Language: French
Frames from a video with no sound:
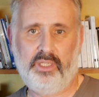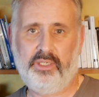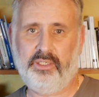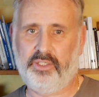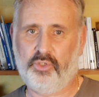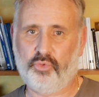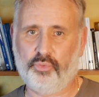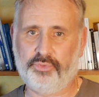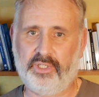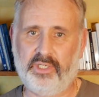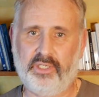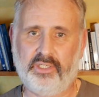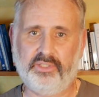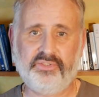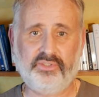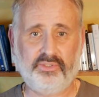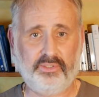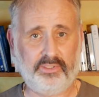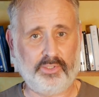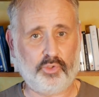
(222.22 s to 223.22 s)
Les
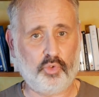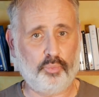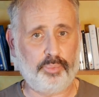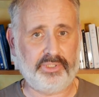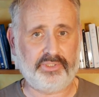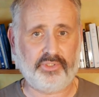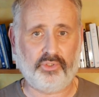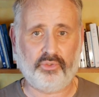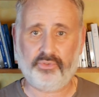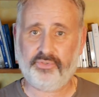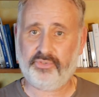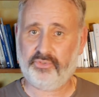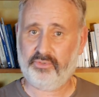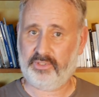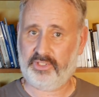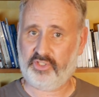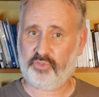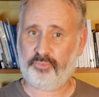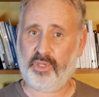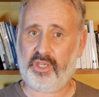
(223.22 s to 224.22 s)
contraintes, les compétences,
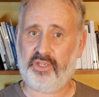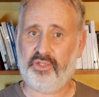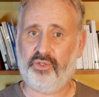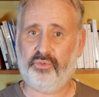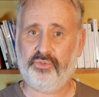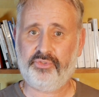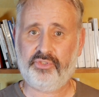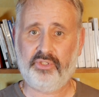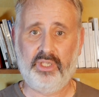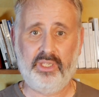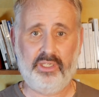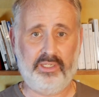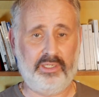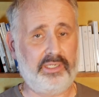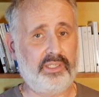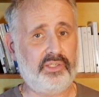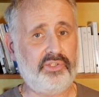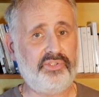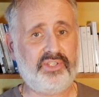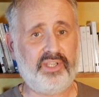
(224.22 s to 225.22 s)
l'expérience,
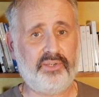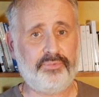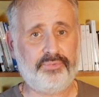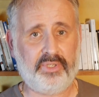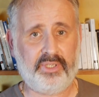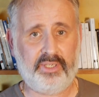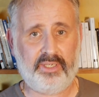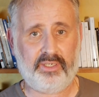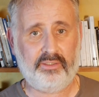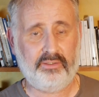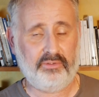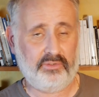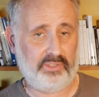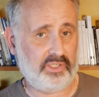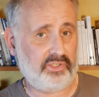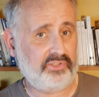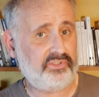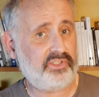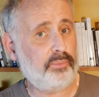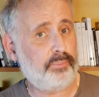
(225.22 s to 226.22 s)
les risques à faire, les
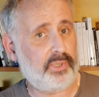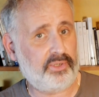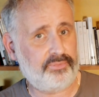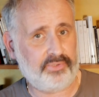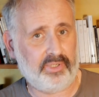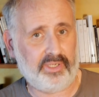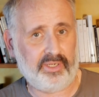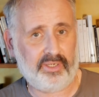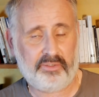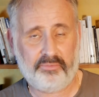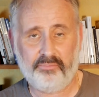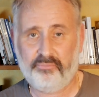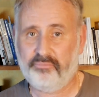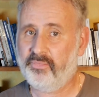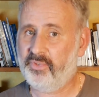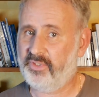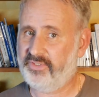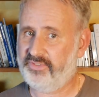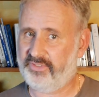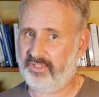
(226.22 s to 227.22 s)
risques à ne pas faire,
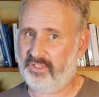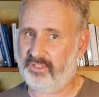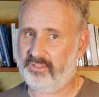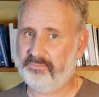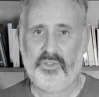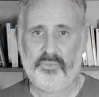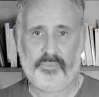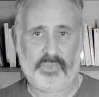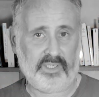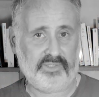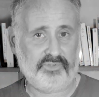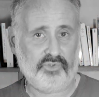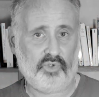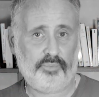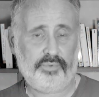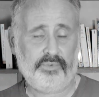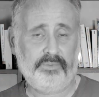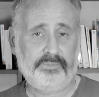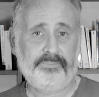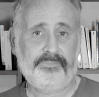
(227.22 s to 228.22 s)
etc. Par
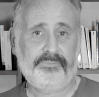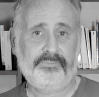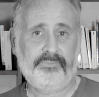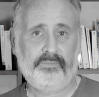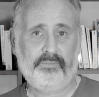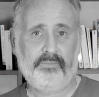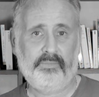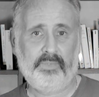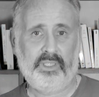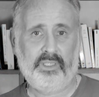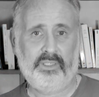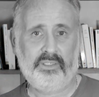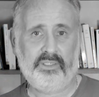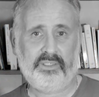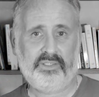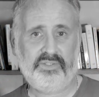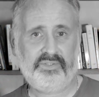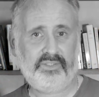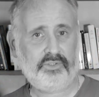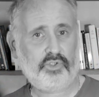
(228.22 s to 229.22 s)
exemple,
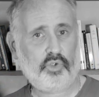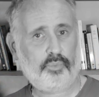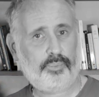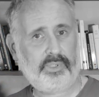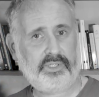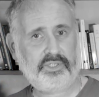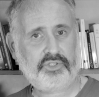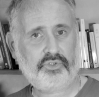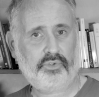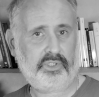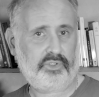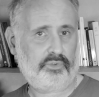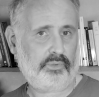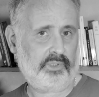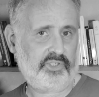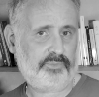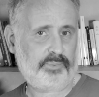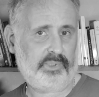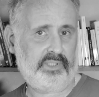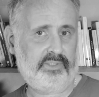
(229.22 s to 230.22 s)
qu'est-ce qui t'empêche de réduire
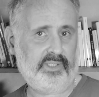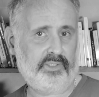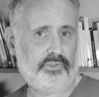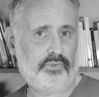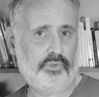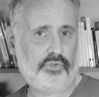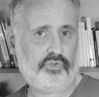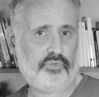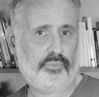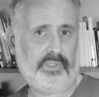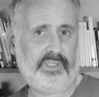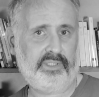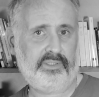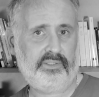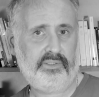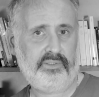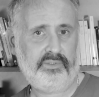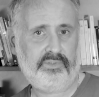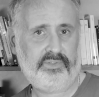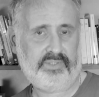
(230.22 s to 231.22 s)
les sprints à deux
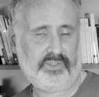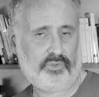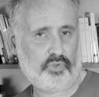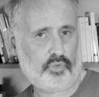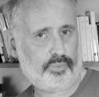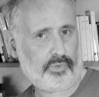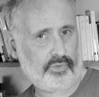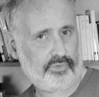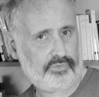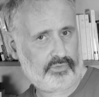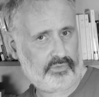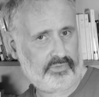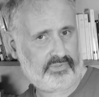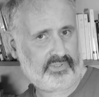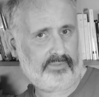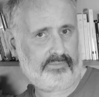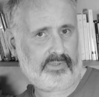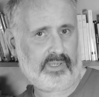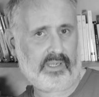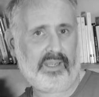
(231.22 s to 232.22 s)
semaines si tu penses que
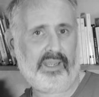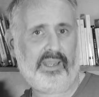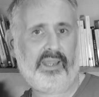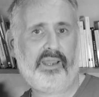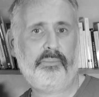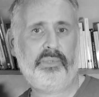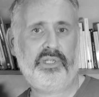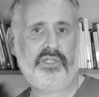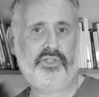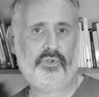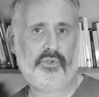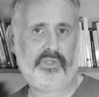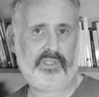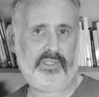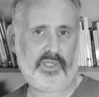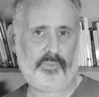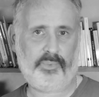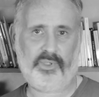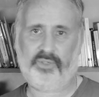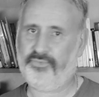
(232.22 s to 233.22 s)
ça va améliorer
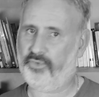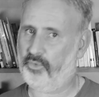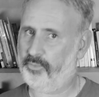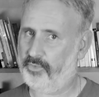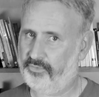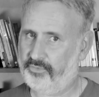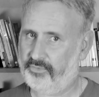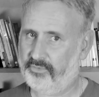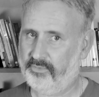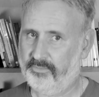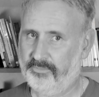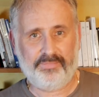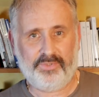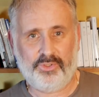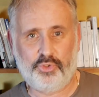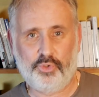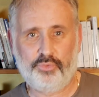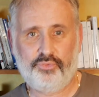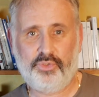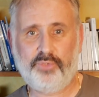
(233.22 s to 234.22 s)
la performance
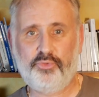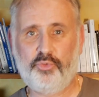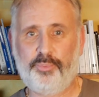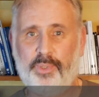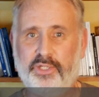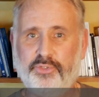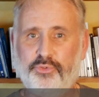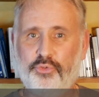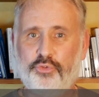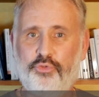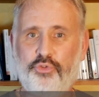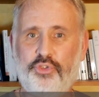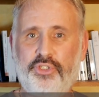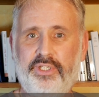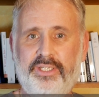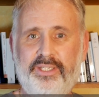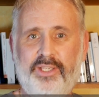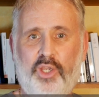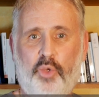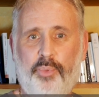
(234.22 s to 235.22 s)
Je voulais vous parler de ce
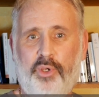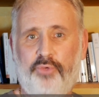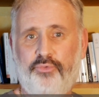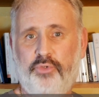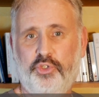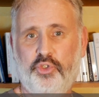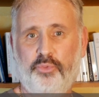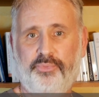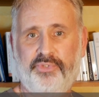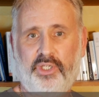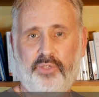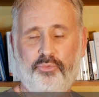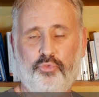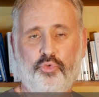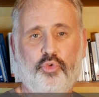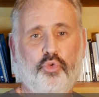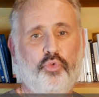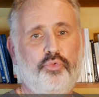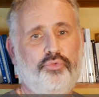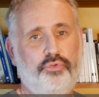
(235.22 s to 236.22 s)
sujet car parfois j'observe
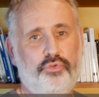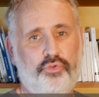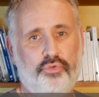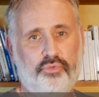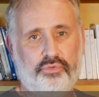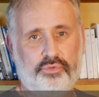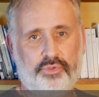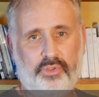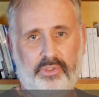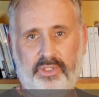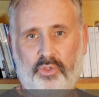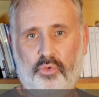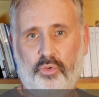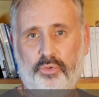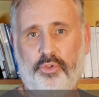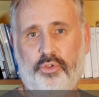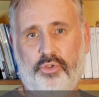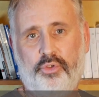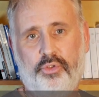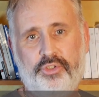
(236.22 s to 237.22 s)
une confusion entre les rôles
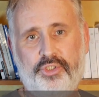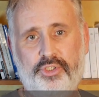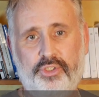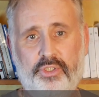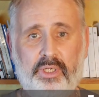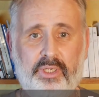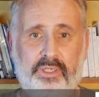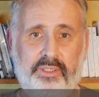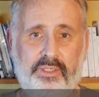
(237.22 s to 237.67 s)
de coach